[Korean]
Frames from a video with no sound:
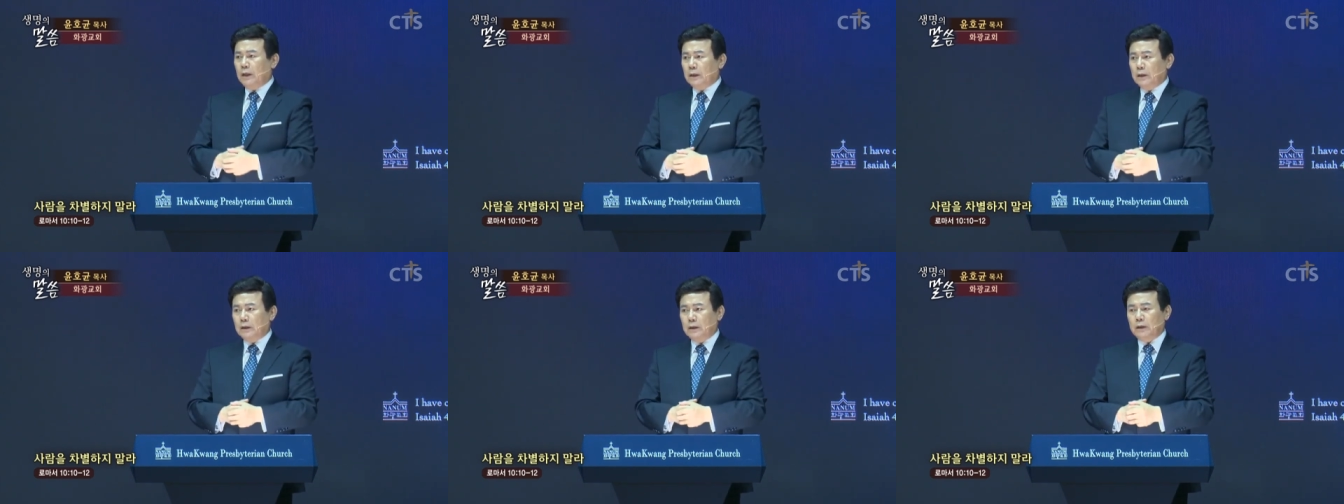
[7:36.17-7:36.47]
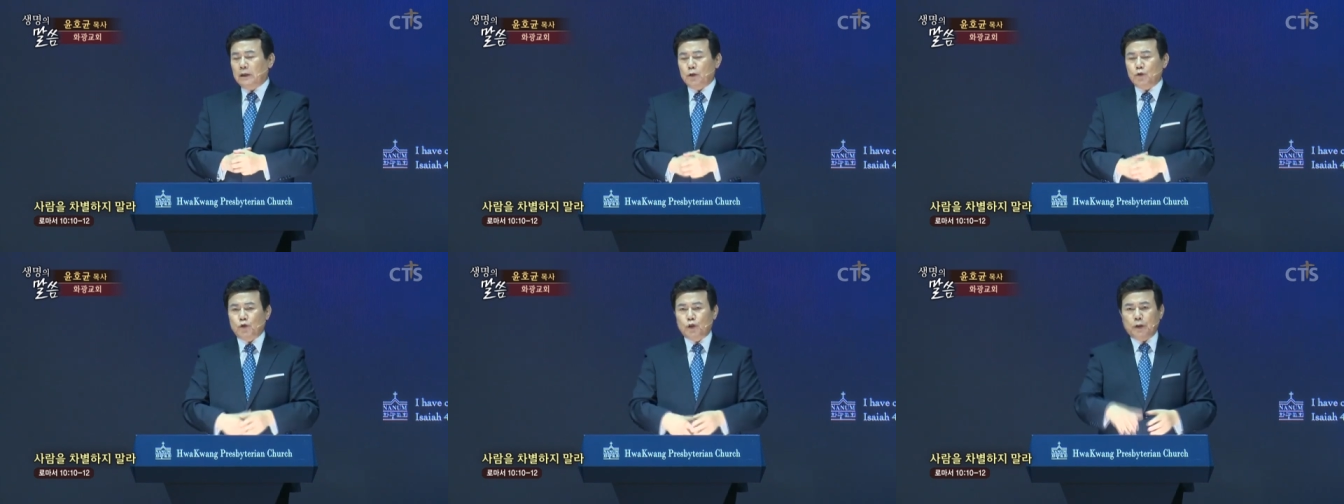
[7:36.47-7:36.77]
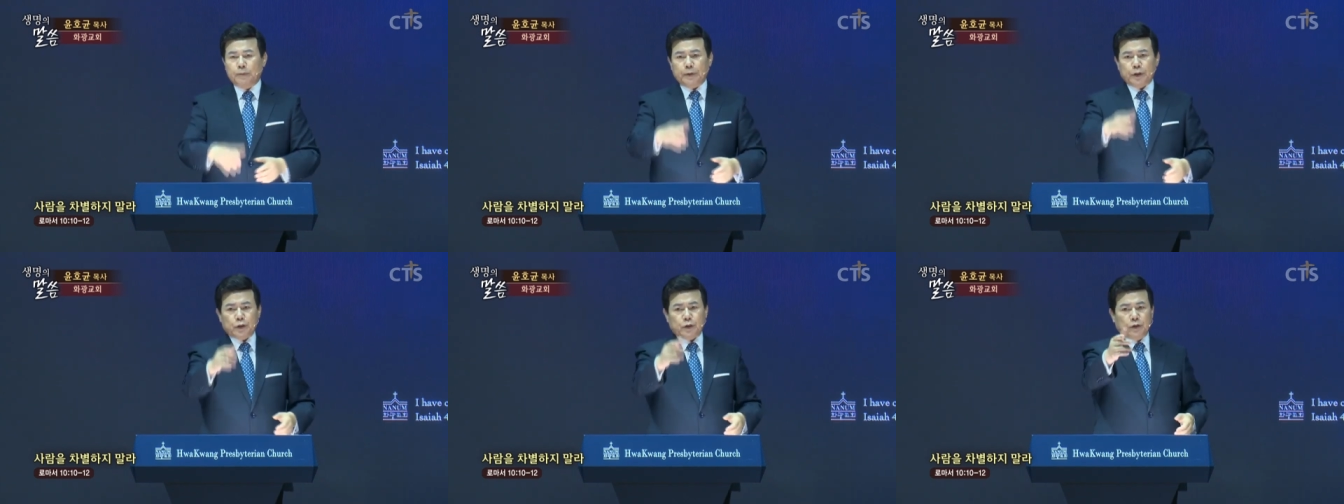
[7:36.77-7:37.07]
그런데
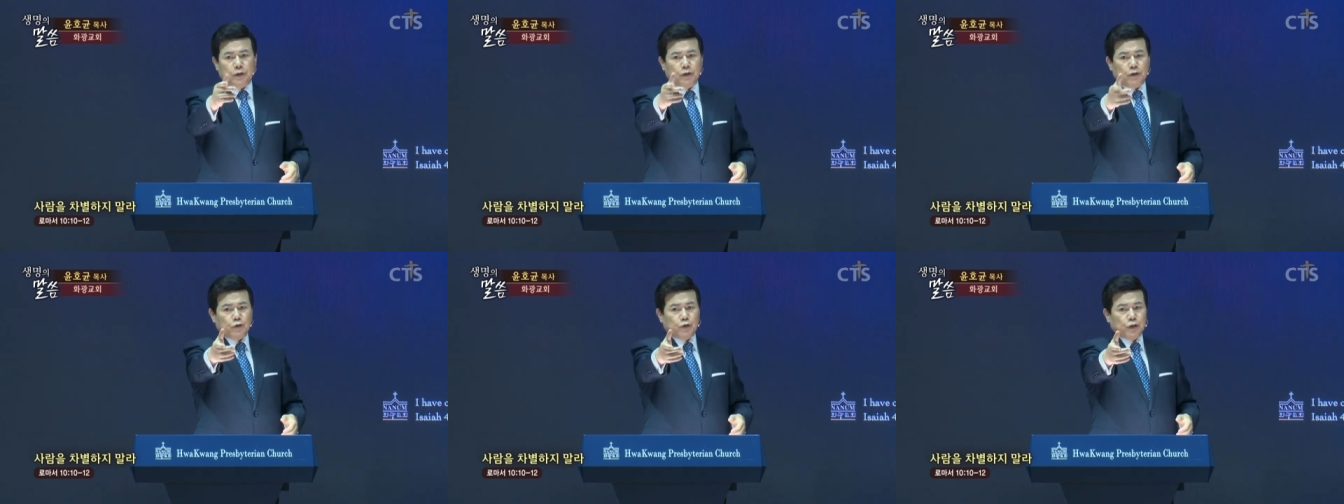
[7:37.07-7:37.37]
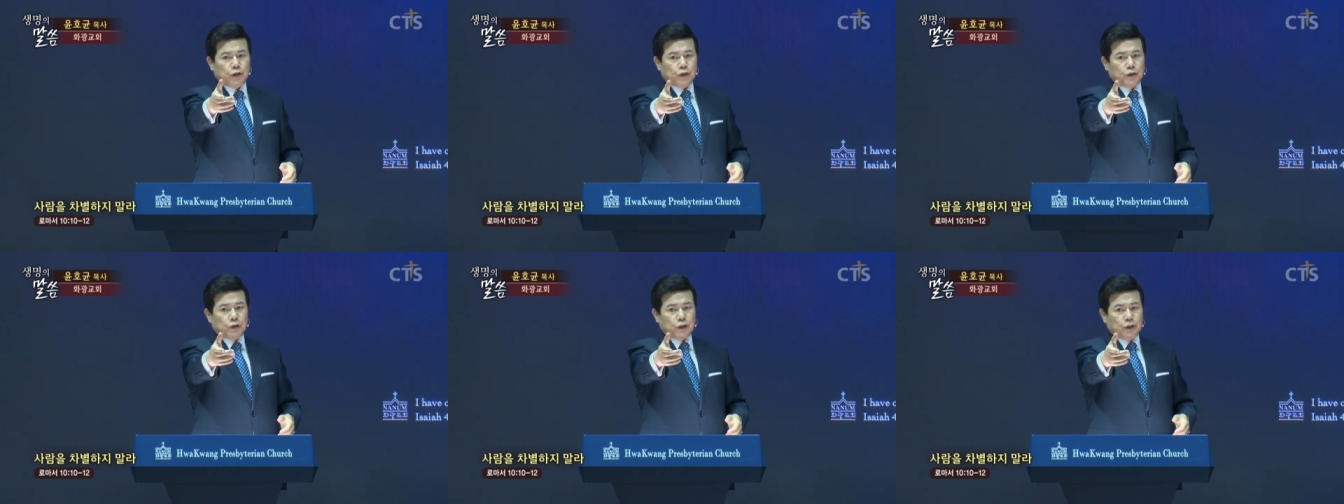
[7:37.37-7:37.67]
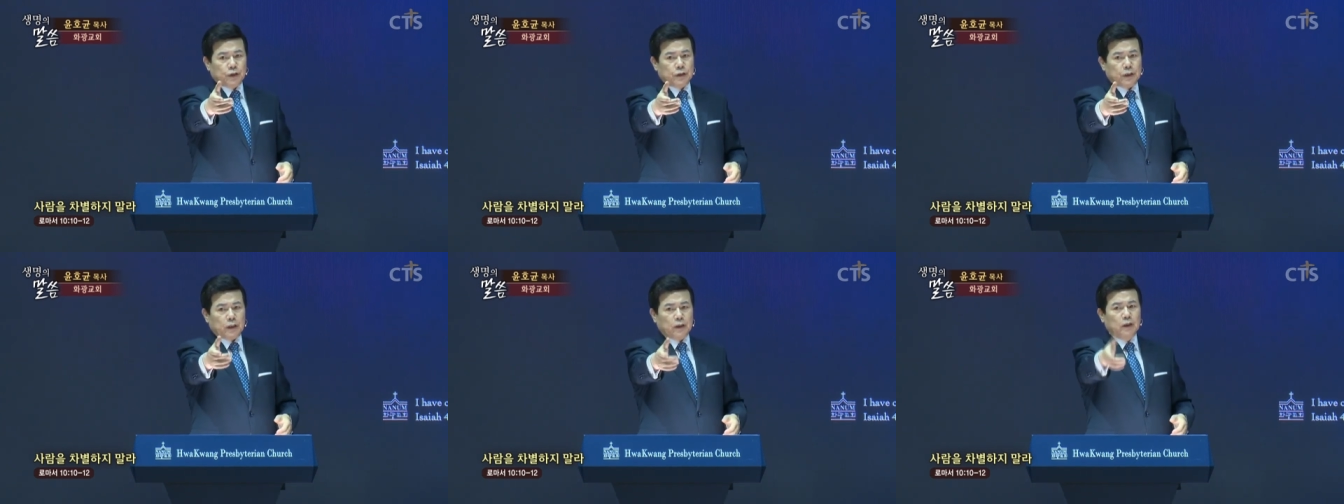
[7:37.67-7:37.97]
주님께서 그 귀신
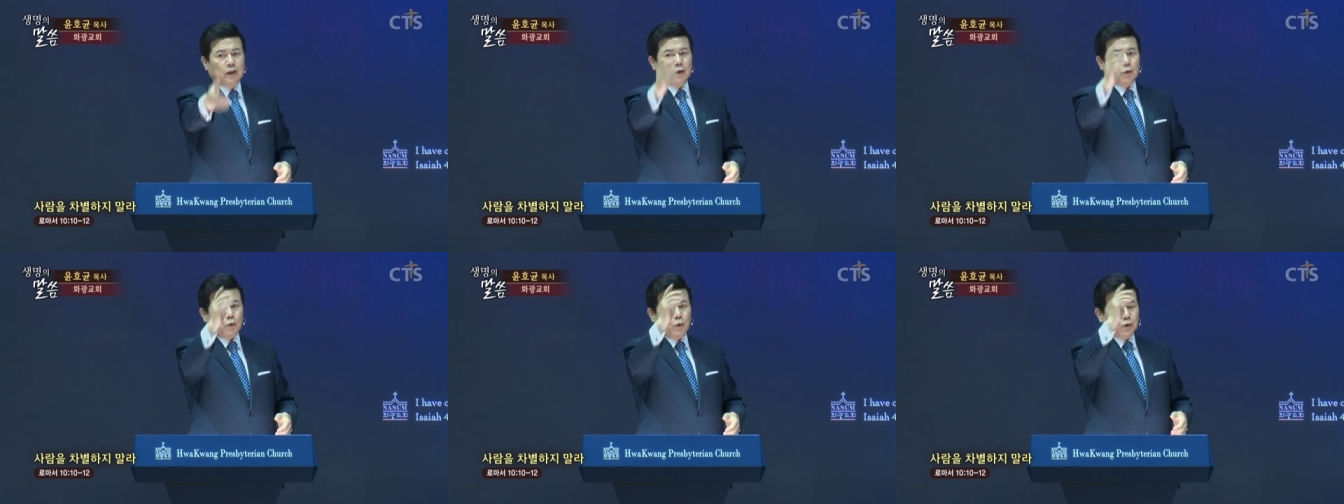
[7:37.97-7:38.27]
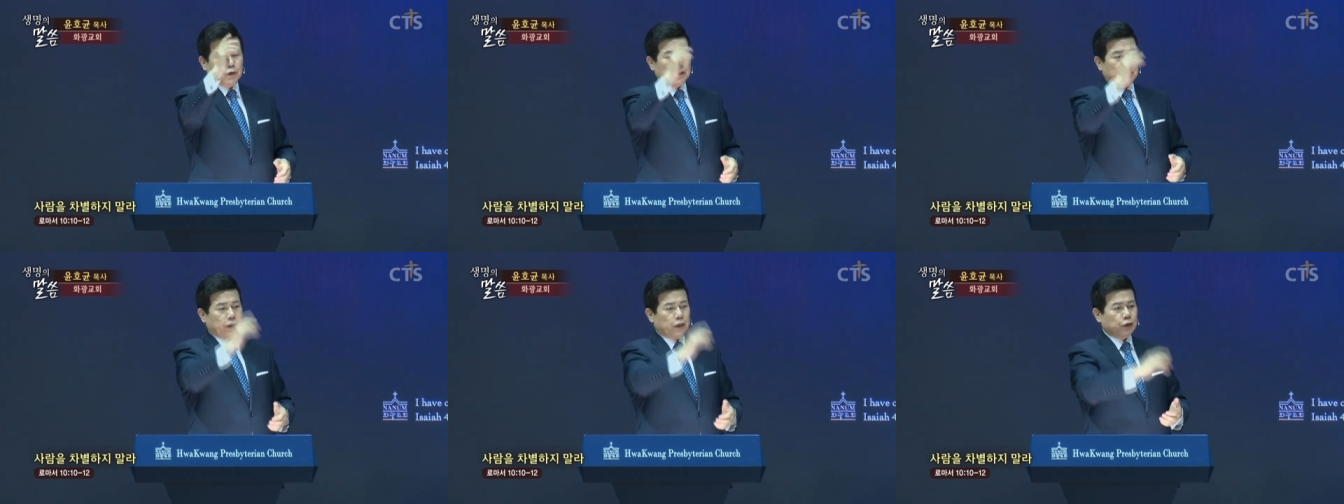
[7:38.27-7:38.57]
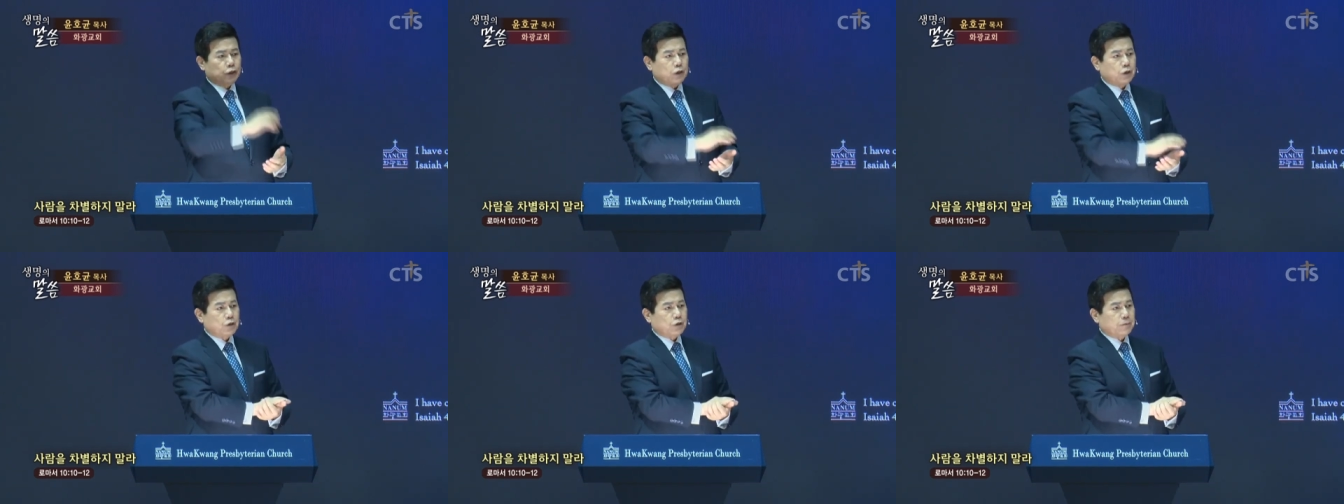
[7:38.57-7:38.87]
들린 자를
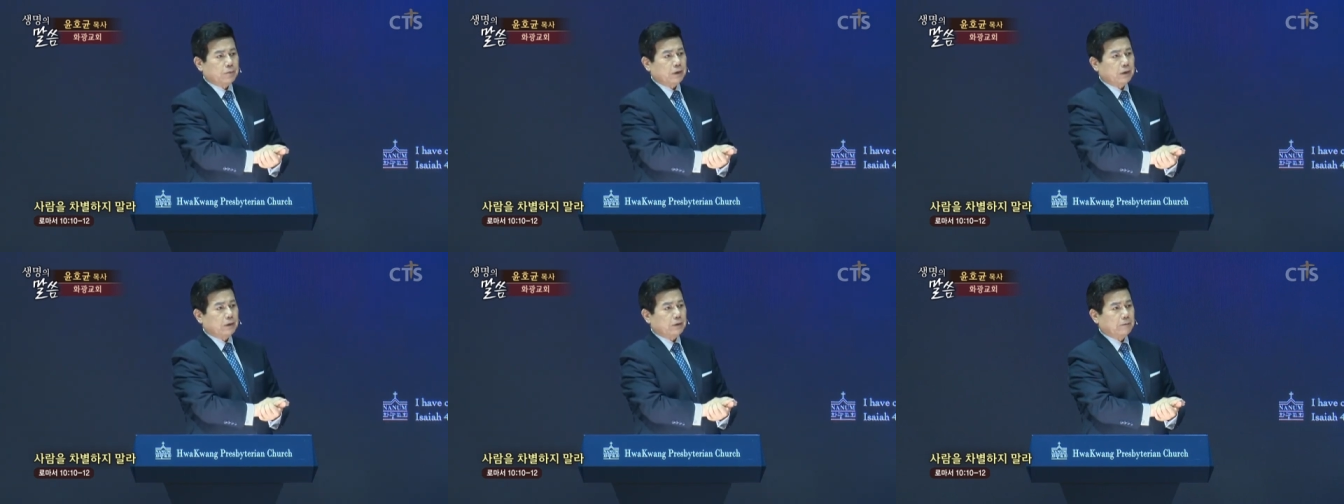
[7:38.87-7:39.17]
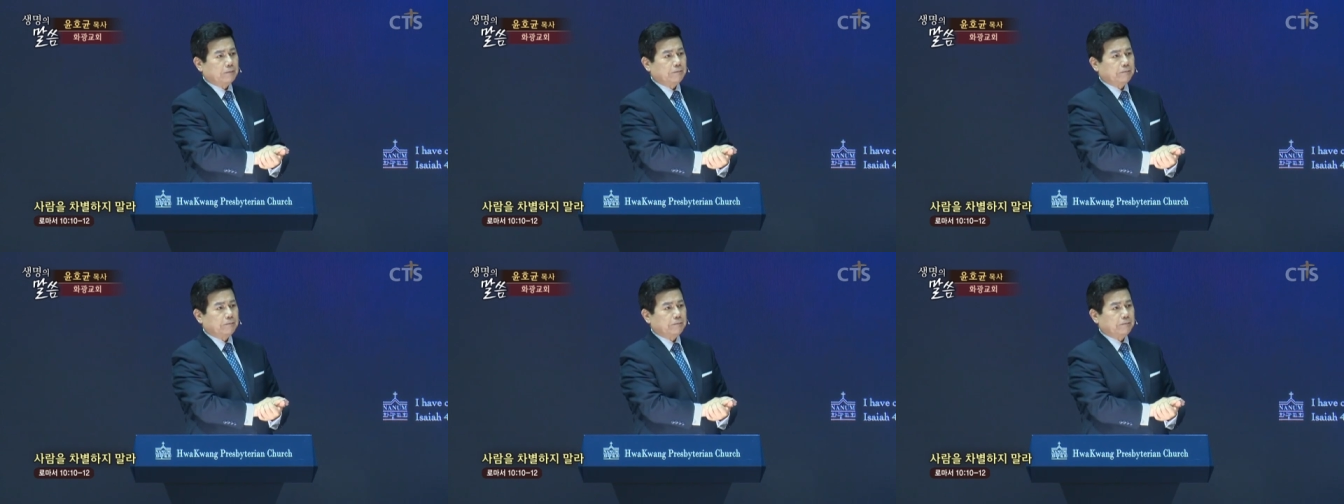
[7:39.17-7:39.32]
고쳐내셨습니다.